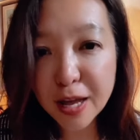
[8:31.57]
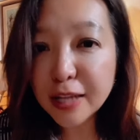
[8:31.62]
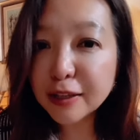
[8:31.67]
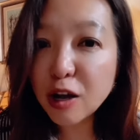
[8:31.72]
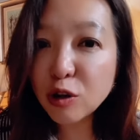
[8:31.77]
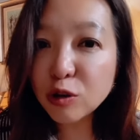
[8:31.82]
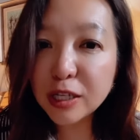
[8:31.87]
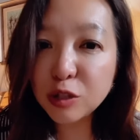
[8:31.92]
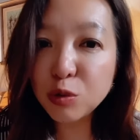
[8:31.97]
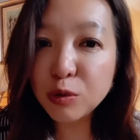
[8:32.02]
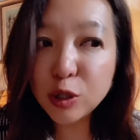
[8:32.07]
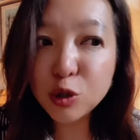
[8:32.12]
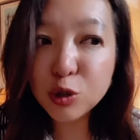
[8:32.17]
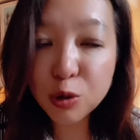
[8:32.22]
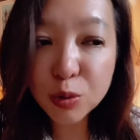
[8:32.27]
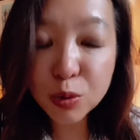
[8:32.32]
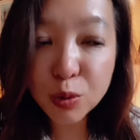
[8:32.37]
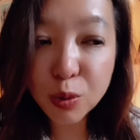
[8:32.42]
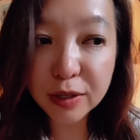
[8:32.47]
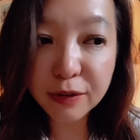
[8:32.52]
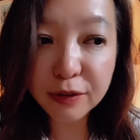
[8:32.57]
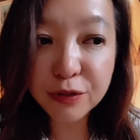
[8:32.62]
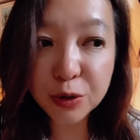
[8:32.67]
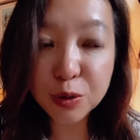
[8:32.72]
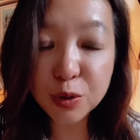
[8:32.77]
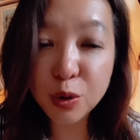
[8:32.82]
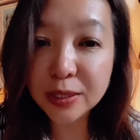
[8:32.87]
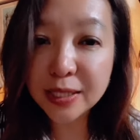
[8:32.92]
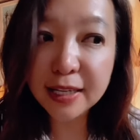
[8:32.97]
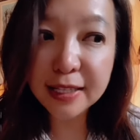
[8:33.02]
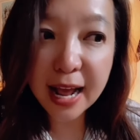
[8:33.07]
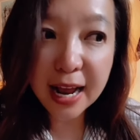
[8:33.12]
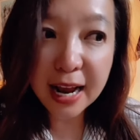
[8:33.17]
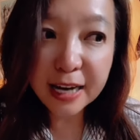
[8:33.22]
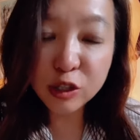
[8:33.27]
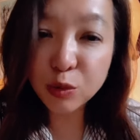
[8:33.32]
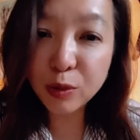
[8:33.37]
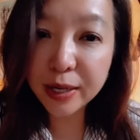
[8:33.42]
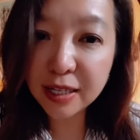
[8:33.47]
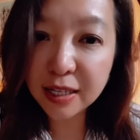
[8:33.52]
到底对中国的奉贡献大还
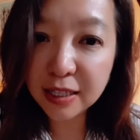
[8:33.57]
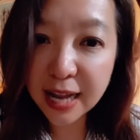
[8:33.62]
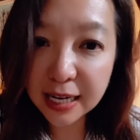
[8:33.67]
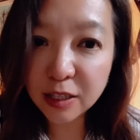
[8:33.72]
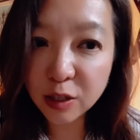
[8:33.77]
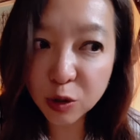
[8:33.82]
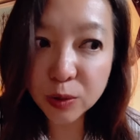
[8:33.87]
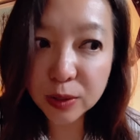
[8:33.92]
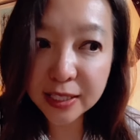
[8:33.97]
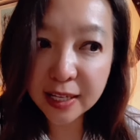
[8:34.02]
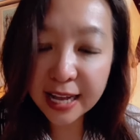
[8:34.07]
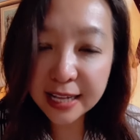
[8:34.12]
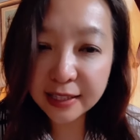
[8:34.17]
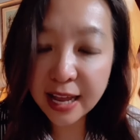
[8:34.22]
是对意大利的贡献大？